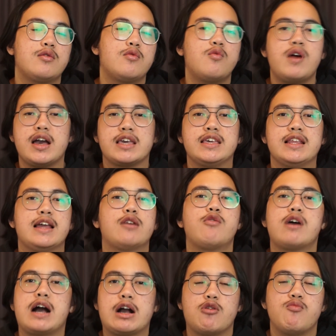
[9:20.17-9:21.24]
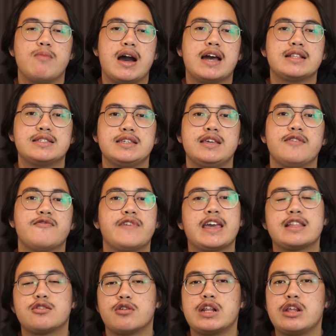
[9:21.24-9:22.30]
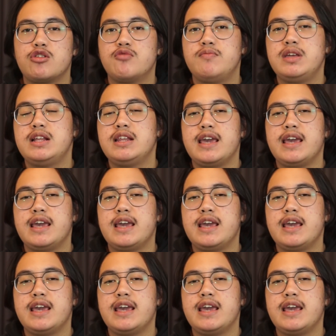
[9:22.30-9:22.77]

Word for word: Wah gila gue kagum banget sih Factory lubing